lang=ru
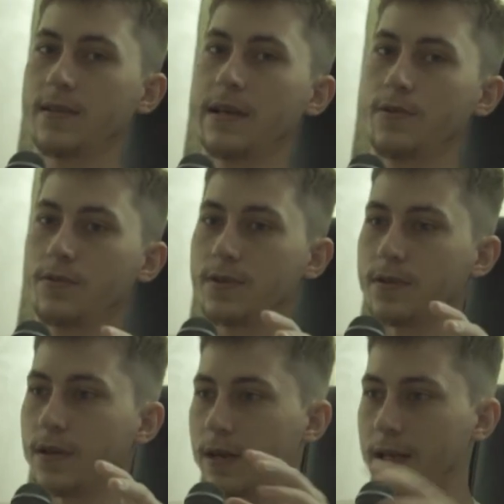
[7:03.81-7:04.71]
и
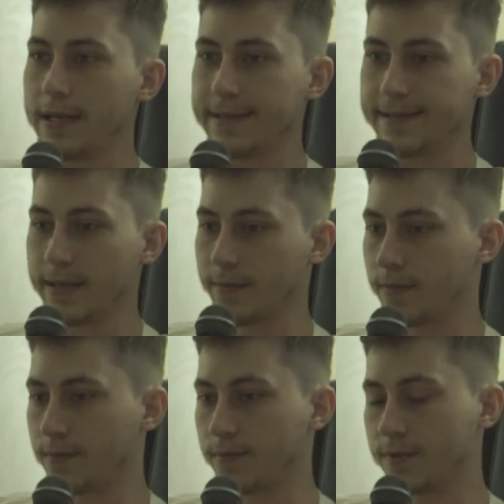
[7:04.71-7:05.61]
даете релиз,
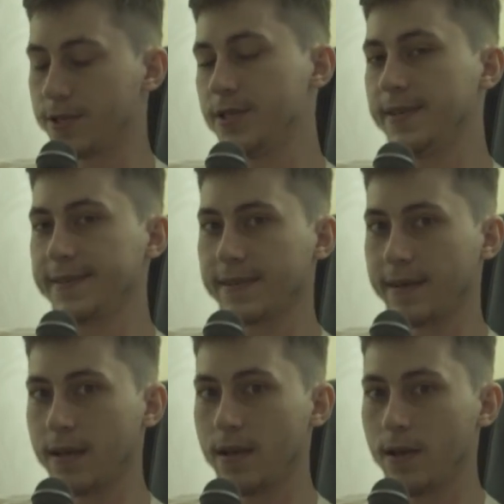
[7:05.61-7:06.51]
там, числа,